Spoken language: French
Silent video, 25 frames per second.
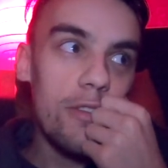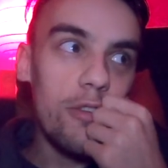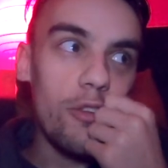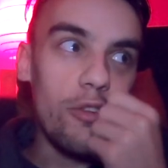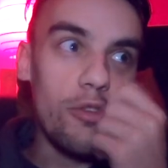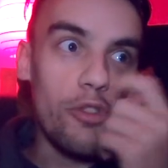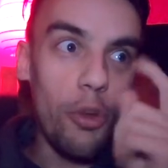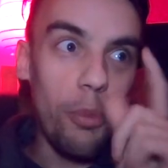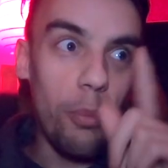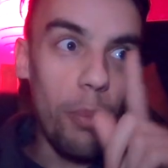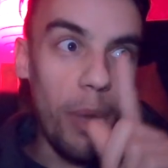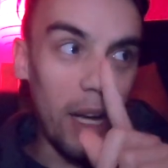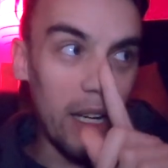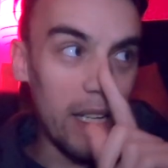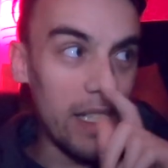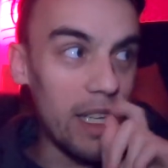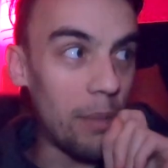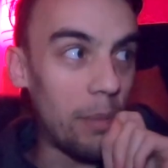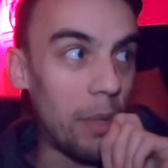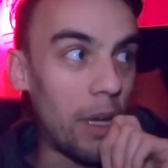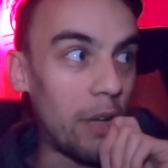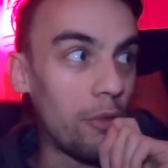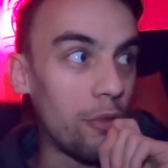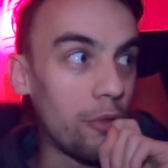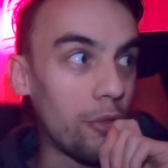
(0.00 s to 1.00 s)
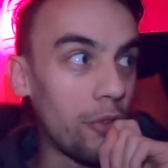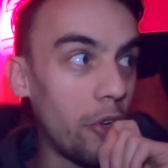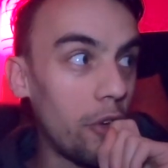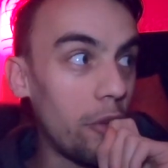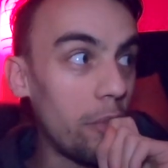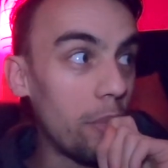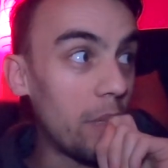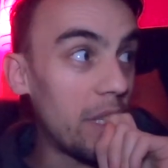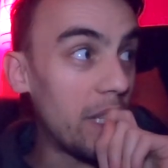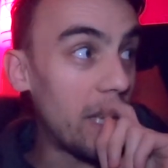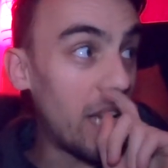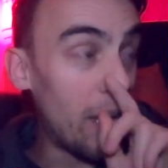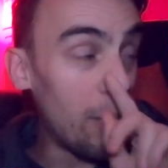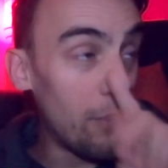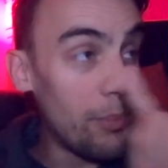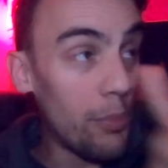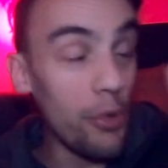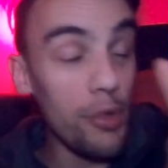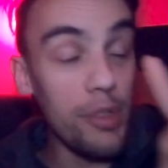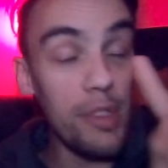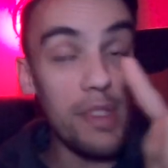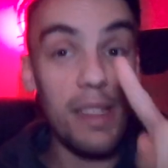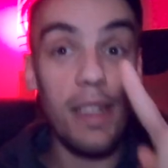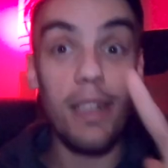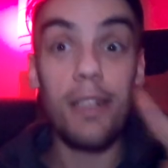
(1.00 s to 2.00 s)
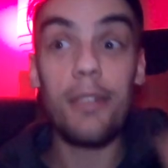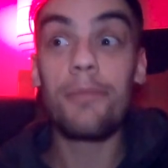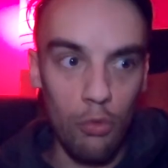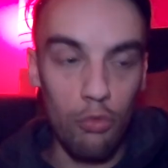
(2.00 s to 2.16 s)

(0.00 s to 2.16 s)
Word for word: On en parlait il y a pas longtemps, mais il y a un peu ça.